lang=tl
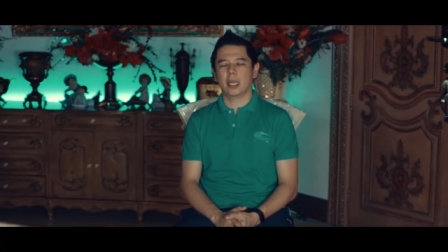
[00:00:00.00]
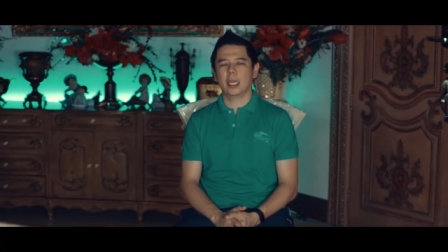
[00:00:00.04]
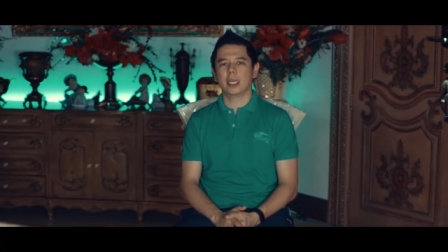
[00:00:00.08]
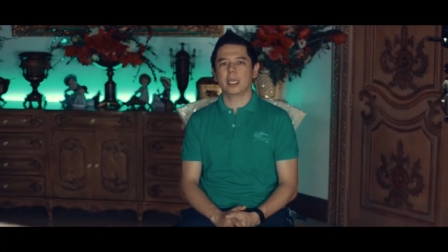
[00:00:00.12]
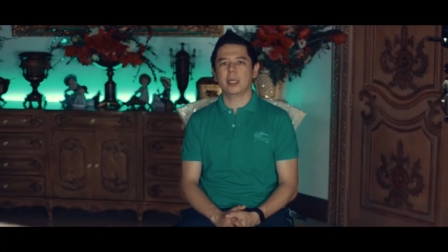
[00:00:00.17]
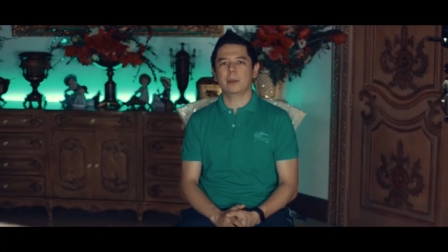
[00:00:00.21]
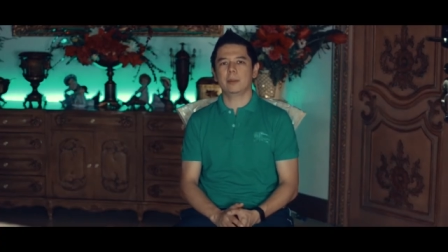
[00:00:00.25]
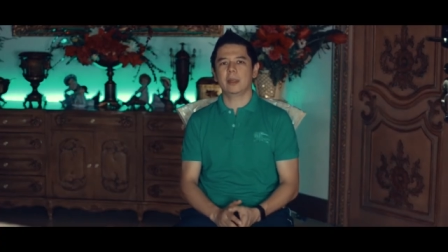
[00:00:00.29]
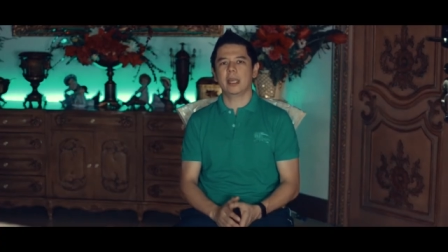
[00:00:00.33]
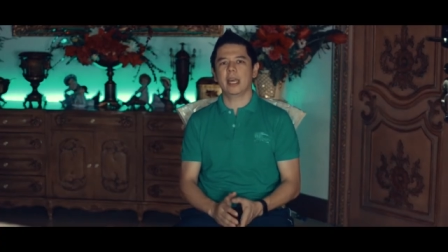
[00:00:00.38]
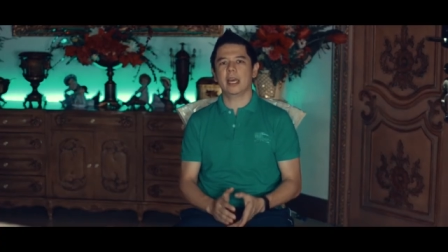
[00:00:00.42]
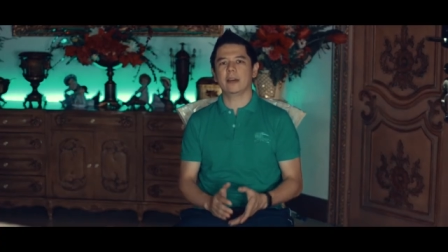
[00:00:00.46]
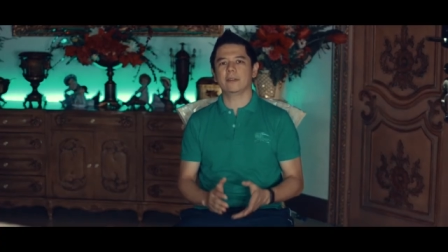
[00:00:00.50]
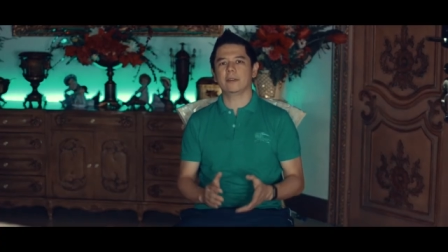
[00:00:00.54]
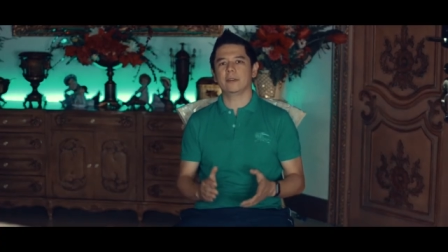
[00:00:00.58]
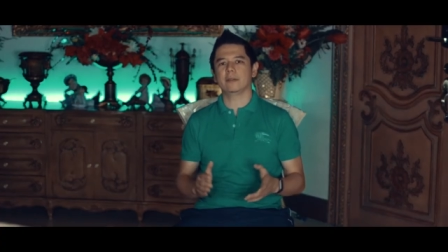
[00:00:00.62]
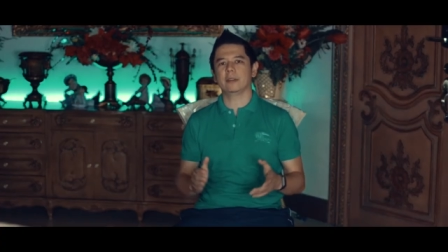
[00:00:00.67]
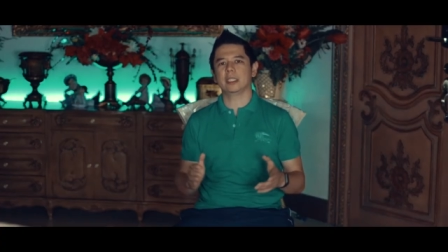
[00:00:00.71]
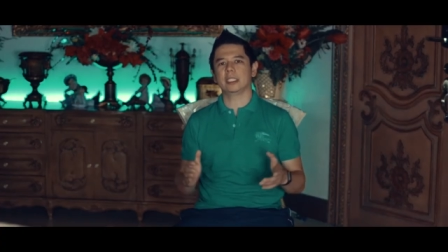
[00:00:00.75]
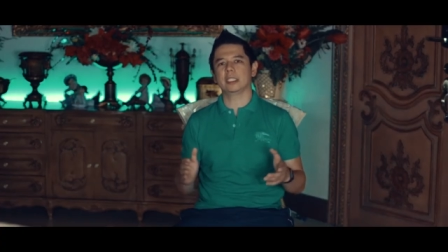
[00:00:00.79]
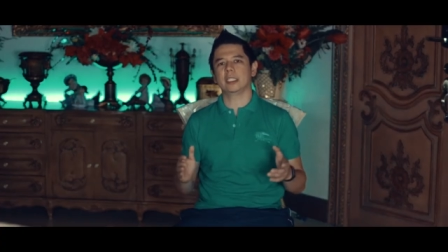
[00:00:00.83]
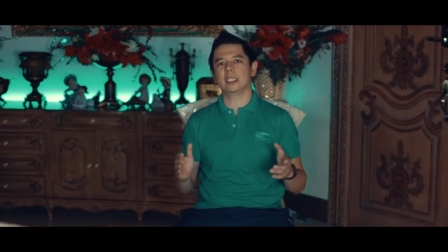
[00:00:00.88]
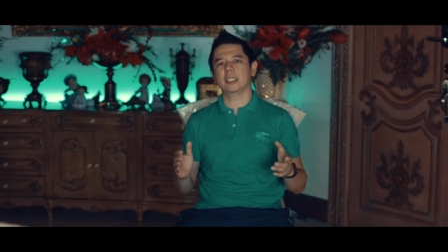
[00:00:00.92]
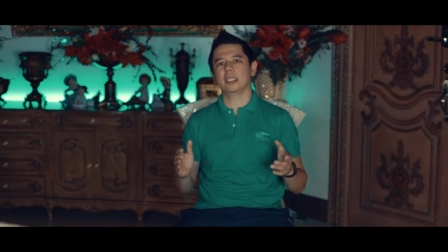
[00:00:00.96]
And in behalf
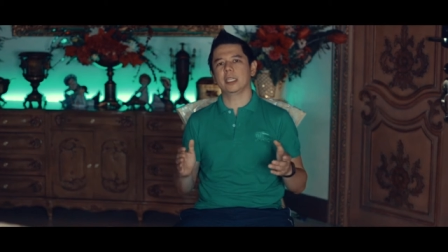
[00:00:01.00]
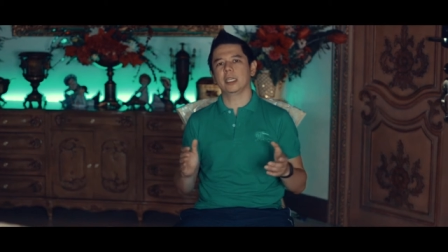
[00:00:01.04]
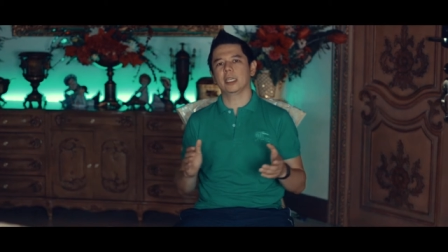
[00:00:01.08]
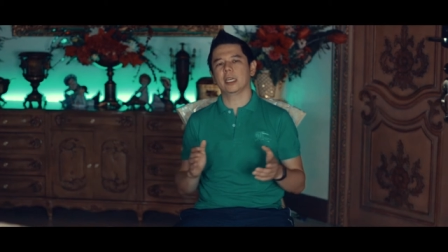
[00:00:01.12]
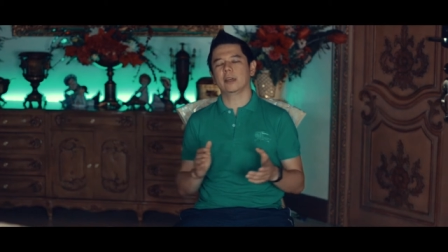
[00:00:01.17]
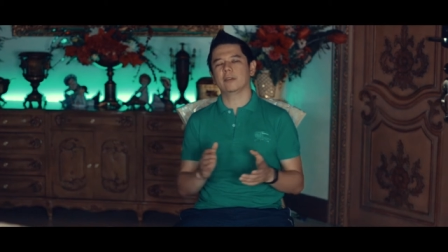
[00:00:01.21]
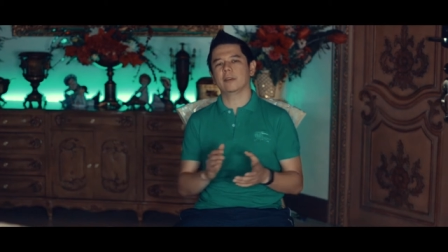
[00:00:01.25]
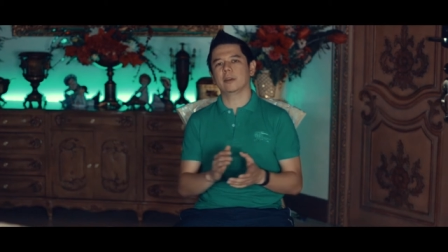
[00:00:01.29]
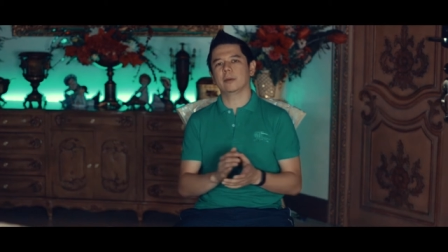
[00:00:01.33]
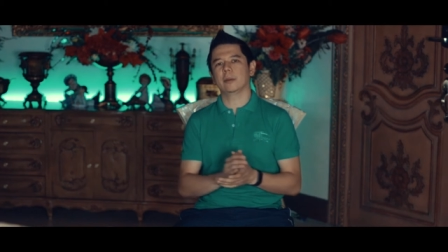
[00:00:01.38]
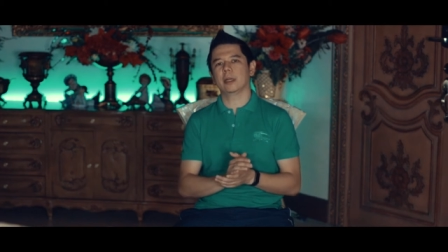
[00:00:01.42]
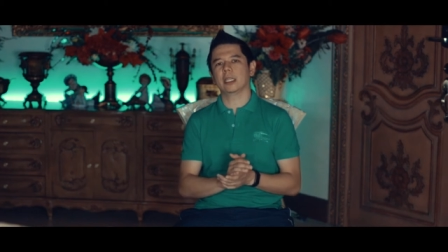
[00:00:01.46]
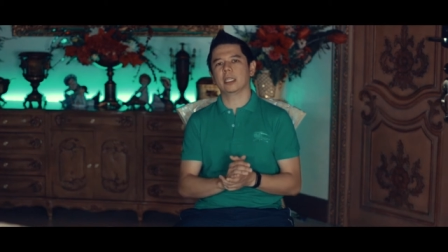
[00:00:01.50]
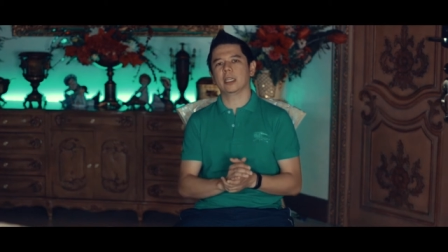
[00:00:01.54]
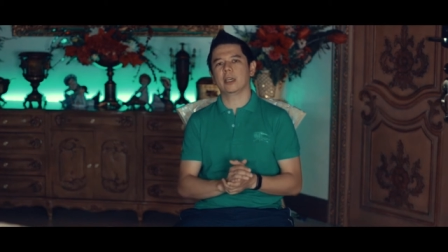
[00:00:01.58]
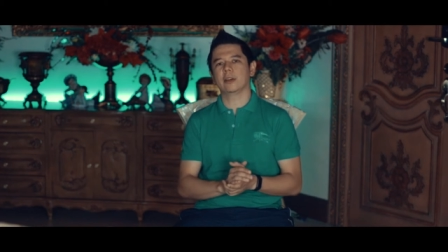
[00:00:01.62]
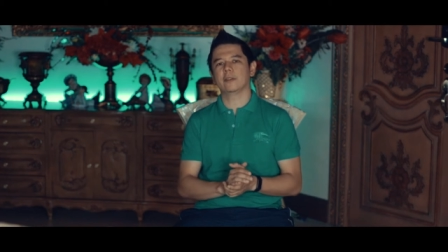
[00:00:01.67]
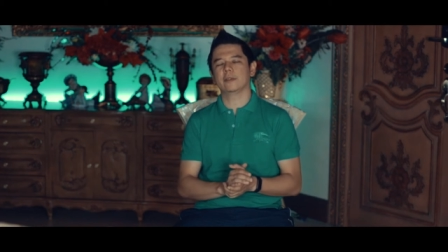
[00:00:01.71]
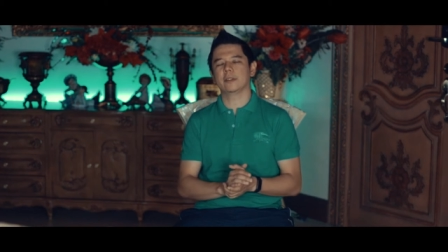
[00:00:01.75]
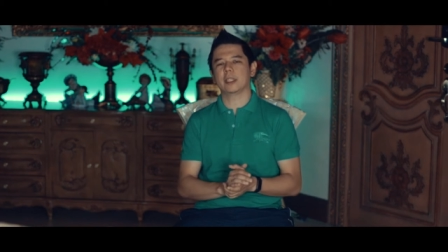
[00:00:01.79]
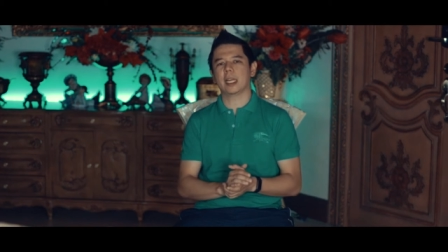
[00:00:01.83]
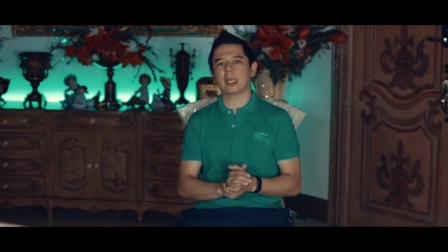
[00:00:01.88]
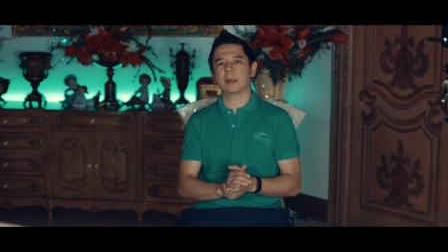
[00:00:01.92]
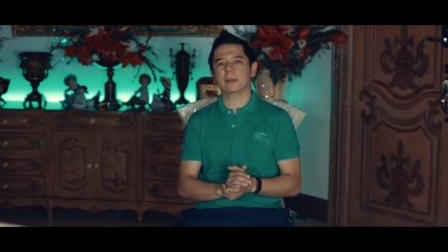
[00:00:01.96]
of the City Government
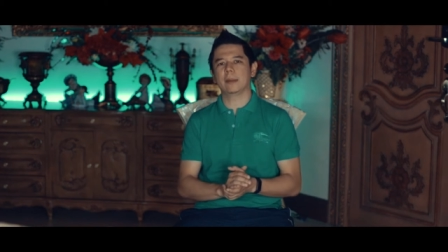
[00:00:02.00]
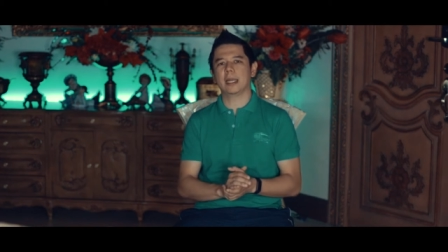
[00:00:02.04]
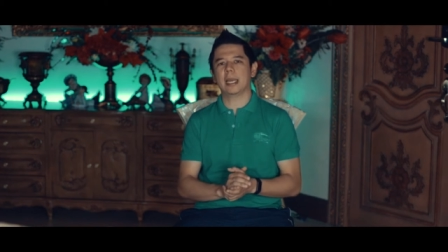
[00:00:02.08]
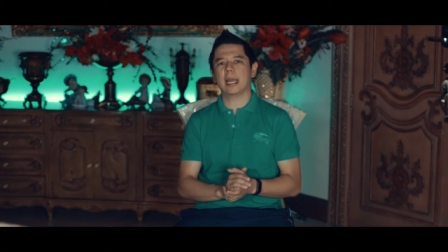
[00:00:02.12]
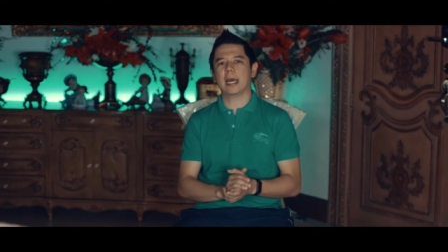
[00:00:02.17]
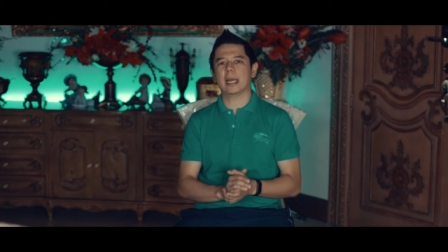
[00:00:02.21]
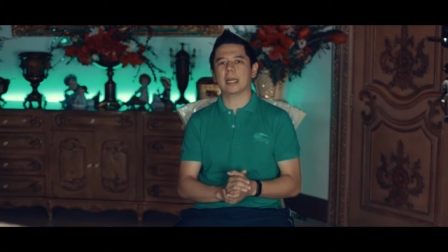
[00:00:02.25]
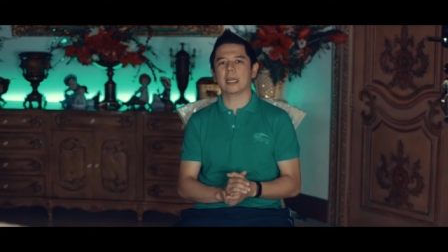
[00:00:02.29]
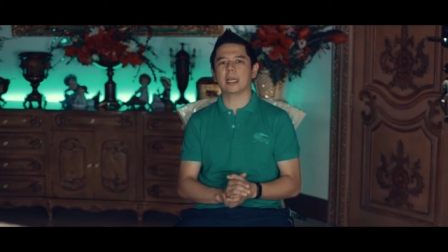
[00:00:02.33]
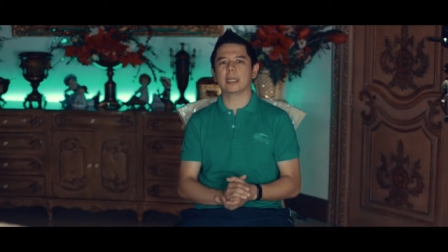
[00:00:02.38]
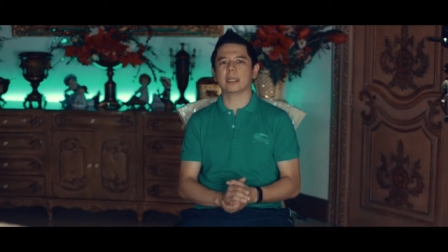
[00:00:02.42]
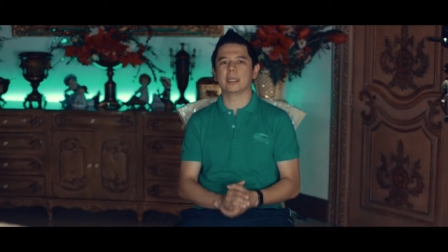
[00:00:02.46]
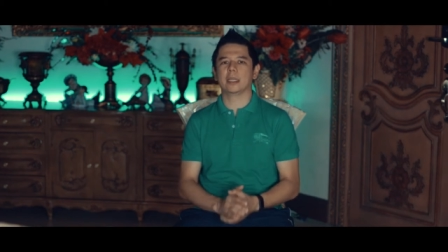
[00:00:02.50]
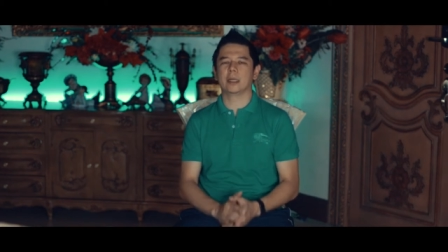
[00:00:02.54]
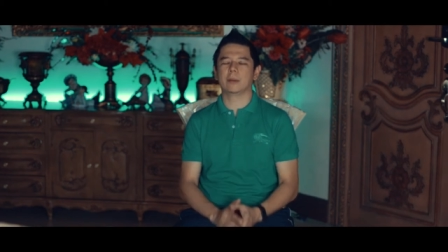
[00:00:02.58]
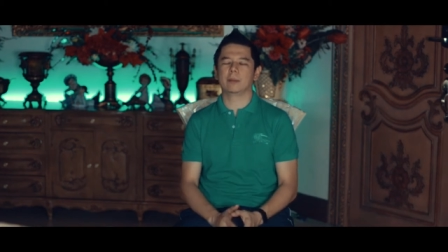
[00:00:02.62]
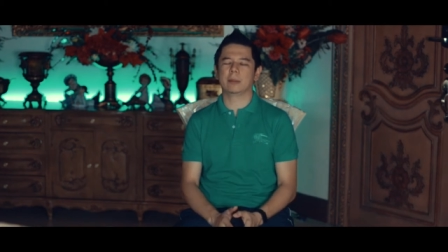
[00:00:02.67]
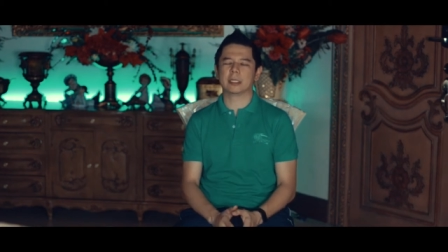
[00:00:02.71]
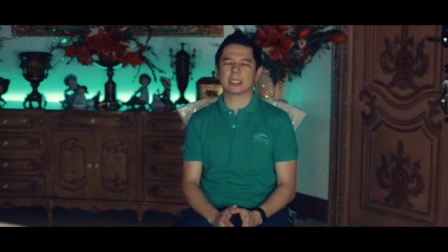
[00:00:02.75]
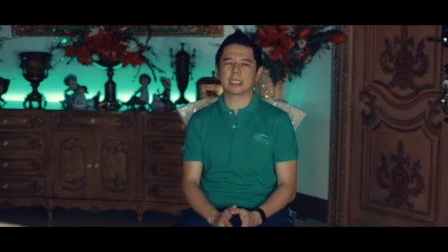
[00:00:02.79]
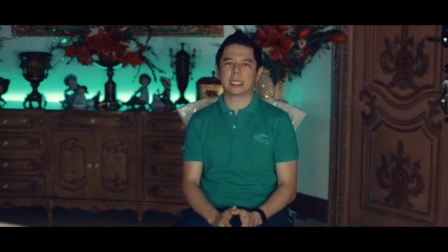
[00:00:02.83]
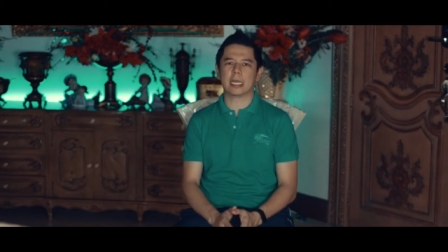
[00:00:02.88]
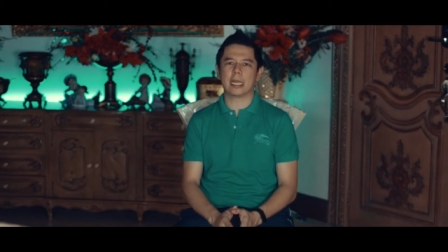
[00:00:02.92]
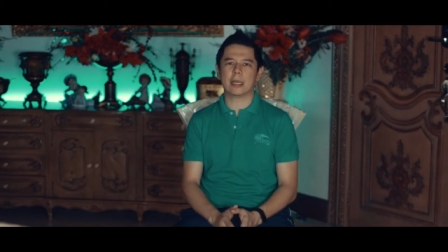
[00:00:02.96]
of Tagbilaran,
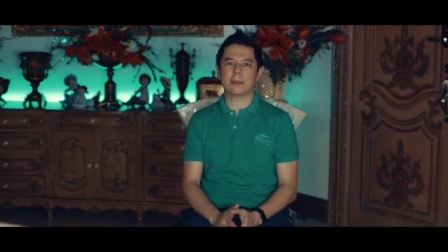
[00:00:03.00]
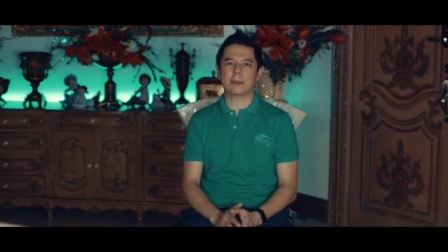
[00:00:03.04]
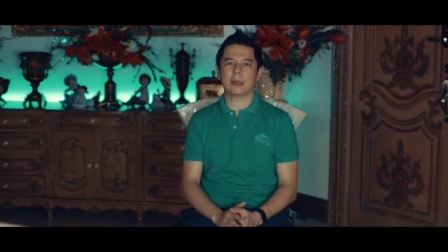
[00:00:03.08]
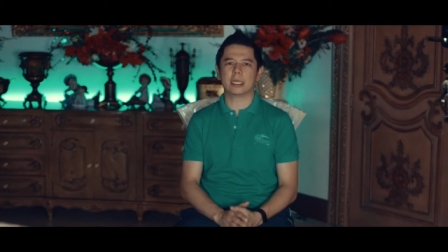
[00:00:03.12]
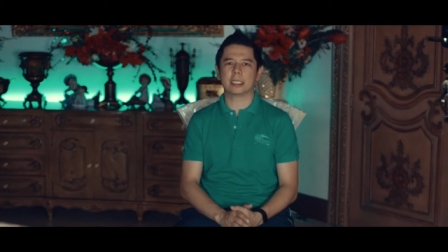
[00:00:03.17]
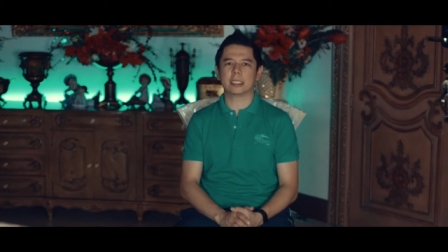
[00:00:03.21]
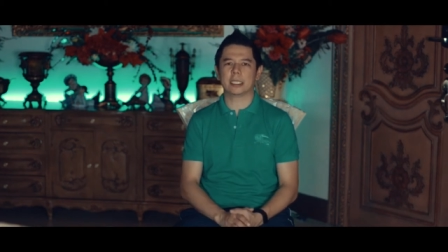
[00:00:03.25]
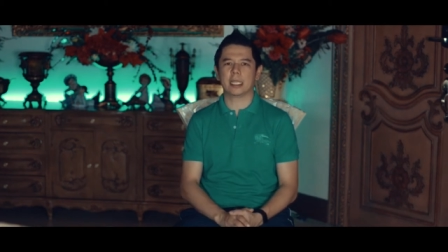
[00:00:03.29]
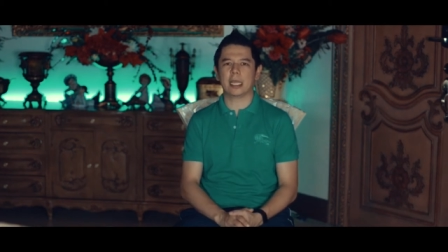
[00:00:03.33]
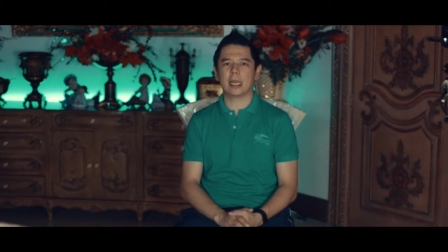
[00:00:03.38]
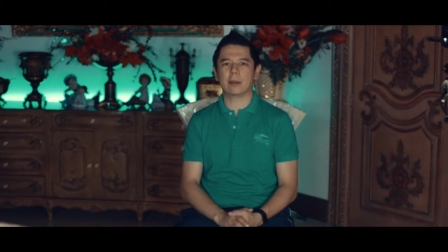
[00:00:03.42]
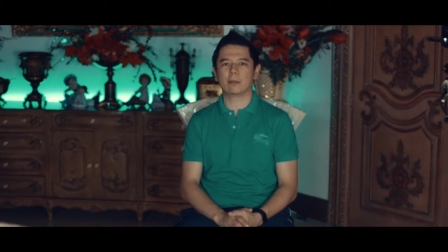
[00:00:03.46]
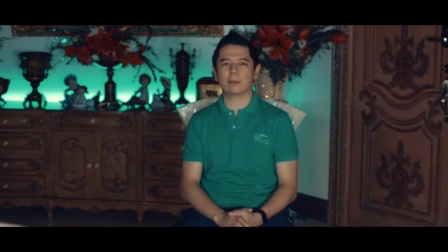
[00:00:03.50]
pasalamat